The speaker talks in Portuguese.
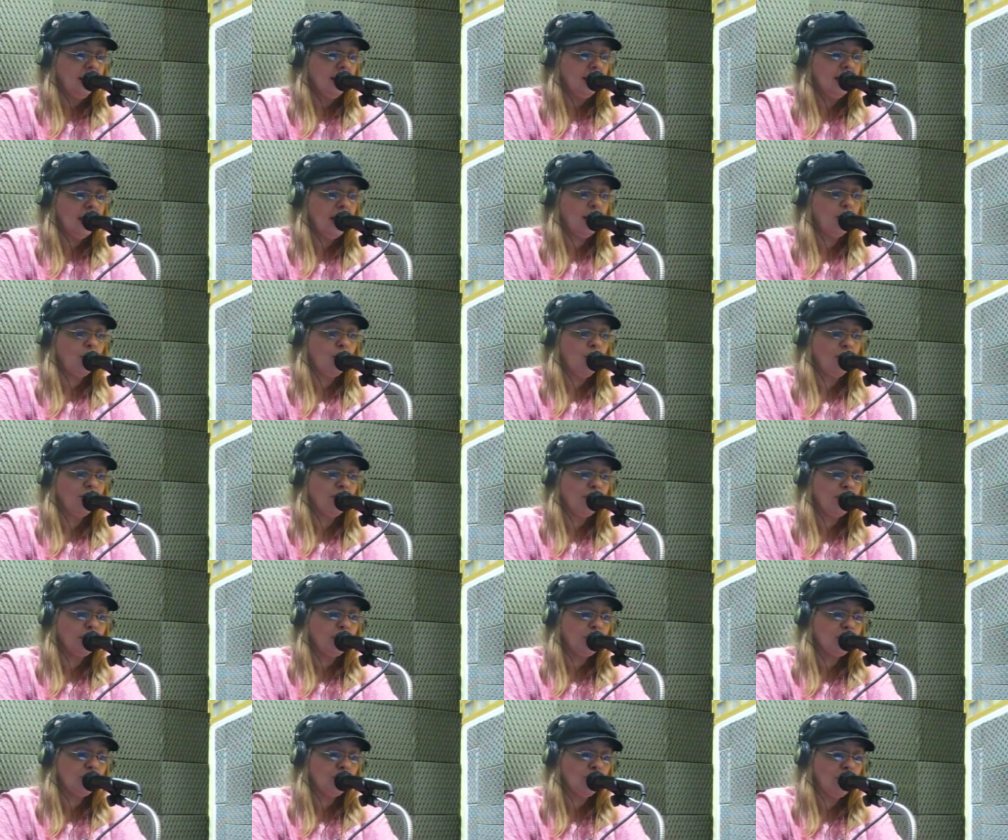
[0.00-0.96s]
Yaakov,
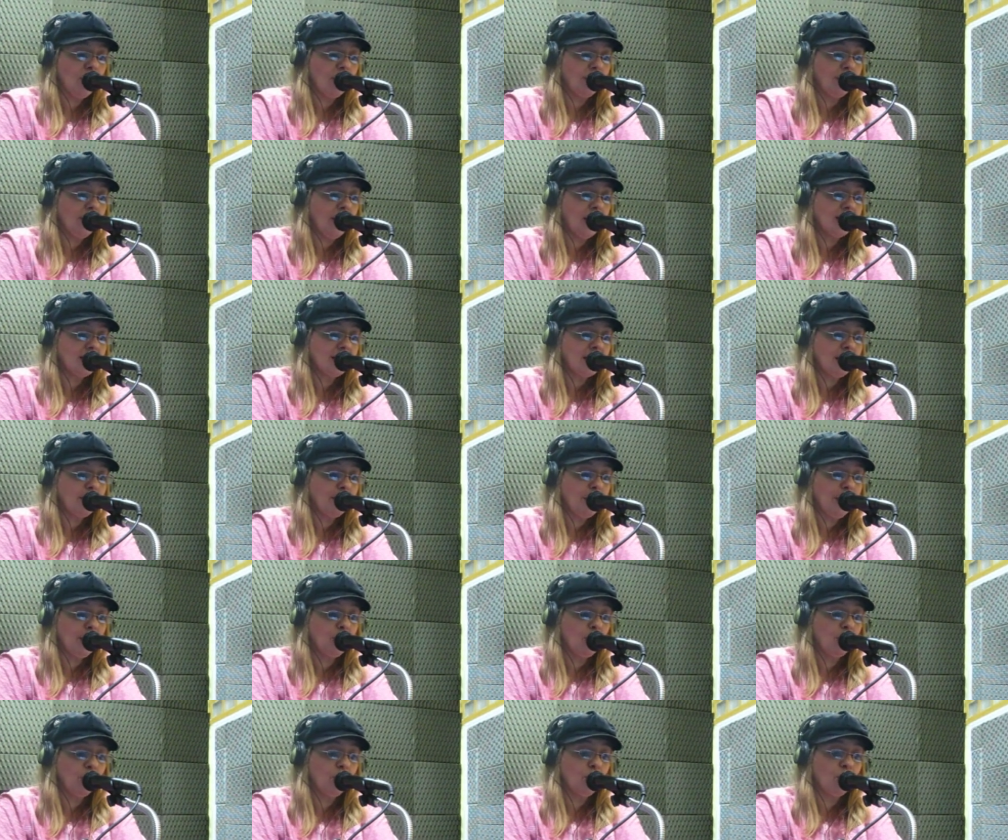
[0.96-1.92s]
por sua vez,
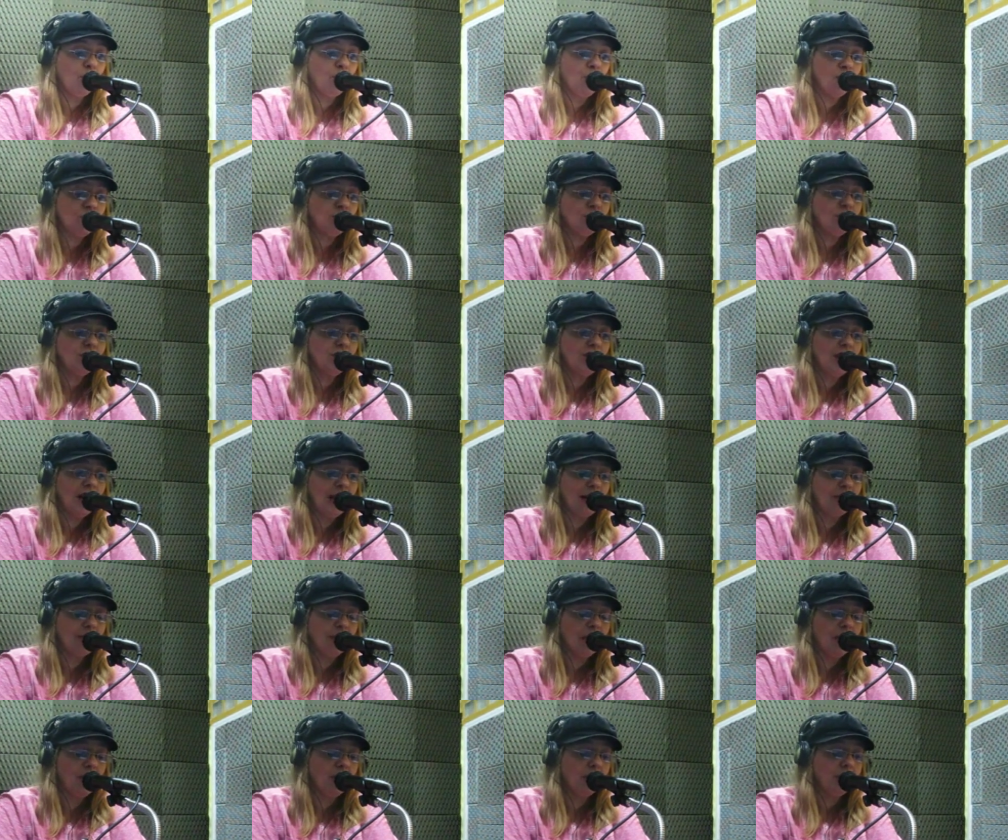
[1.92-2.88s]
reparou que o rosto de
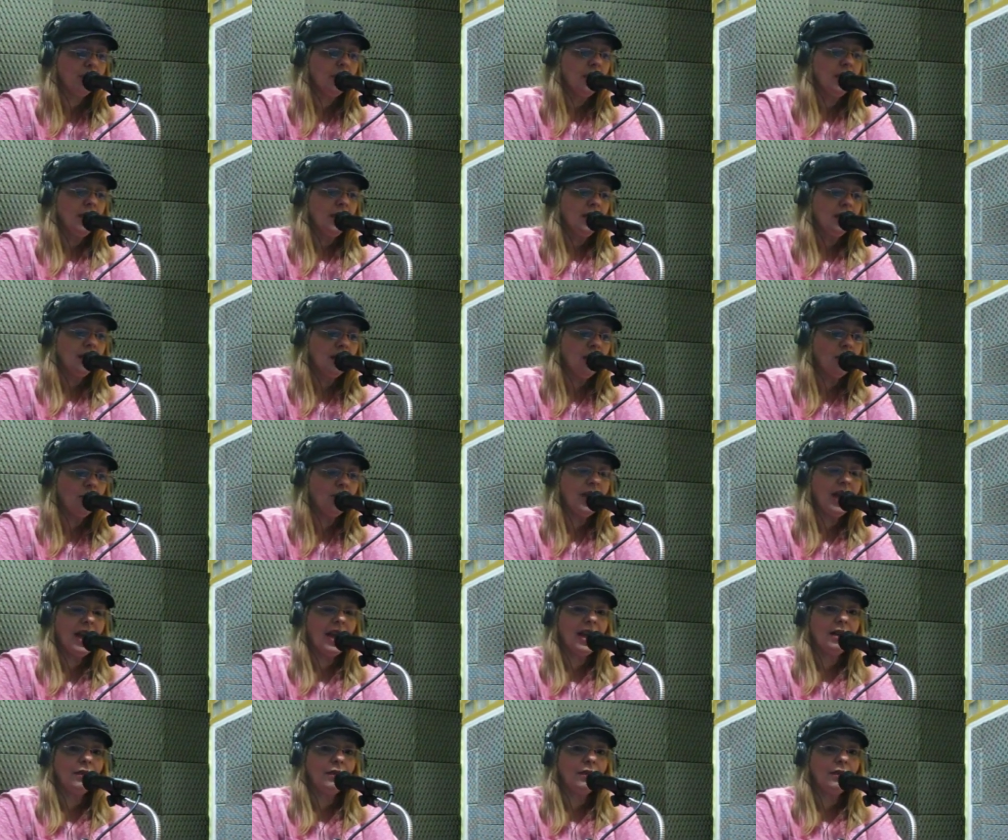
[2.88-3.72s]
Labão não lhe